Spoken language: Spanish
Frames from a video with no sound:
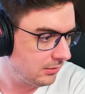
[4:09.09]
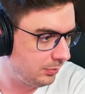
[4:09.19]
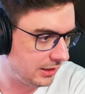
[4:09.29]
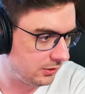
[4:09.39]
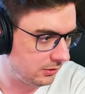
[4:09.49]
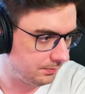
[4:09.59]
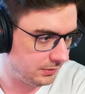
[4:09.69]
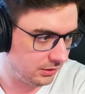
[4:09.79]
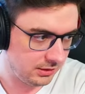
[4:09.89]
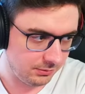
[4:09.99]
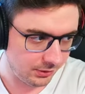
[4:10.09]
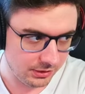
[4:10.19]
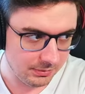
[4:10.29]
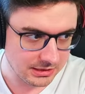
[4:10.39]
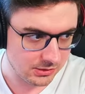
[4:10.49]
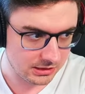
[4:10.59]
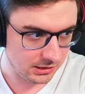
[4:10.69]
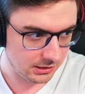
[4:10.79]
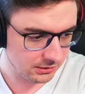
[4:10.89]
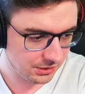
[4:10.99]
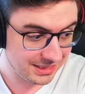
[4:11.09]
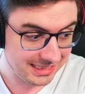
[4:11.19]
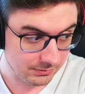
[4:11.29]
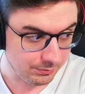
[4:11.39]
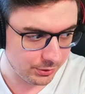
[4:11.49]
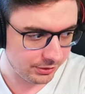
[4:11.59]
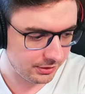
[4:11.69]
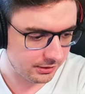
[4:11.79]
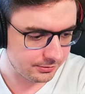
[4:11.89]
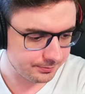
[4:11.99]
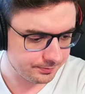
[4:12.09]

Pero 100% va a ser una skin, 100%. ¿eh?